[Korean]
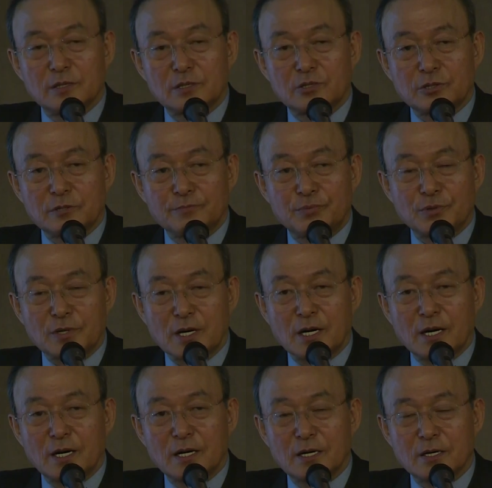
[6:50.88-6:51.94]

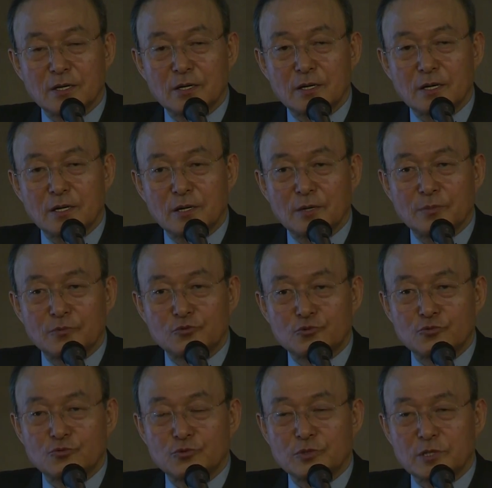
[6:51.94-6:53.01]
트럼프가 어,
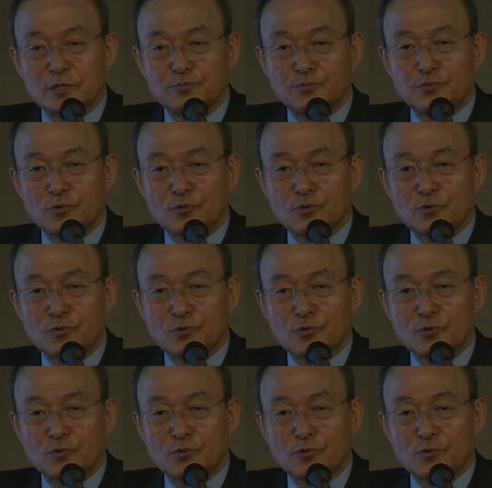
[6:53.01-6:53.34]
중국이